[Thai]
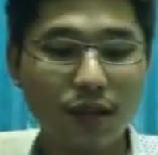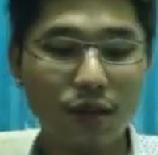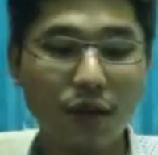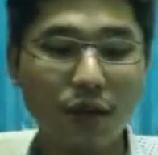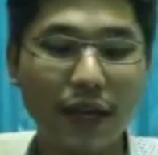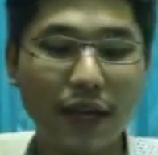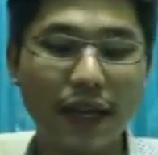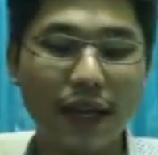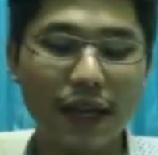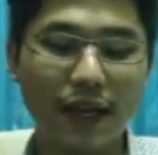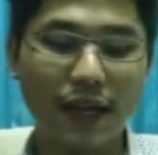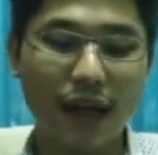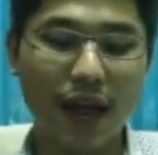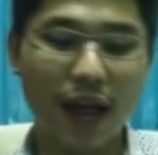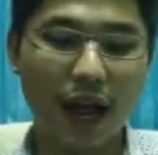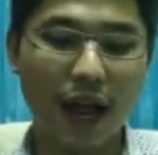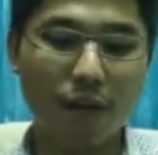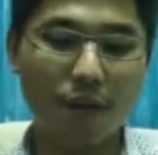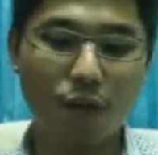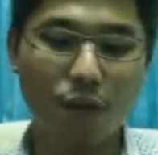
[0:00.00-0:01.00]
ตัวนี้
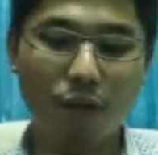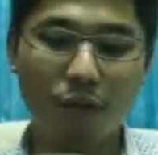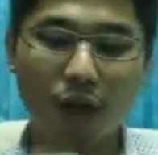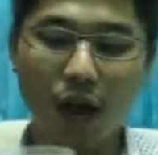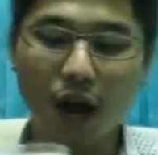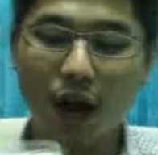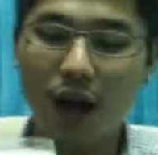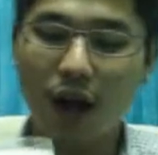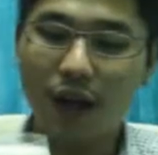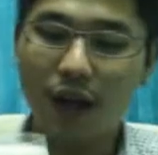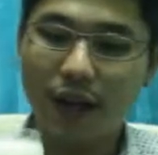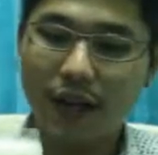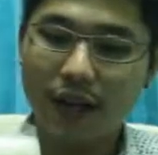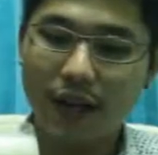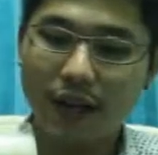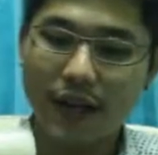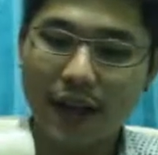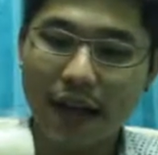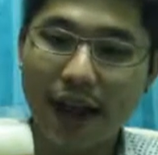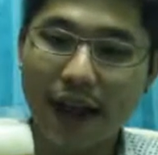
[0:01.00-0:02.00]
นะครับผมก็
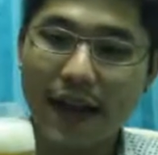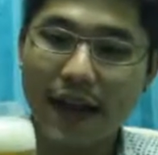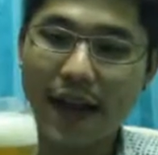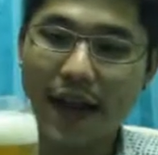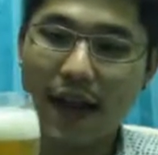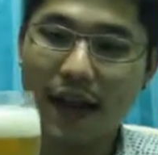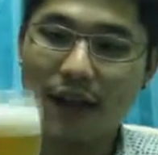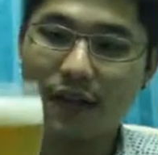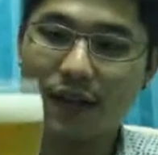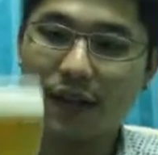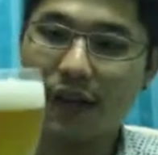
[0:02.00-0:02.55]
ยังไงเนี่ย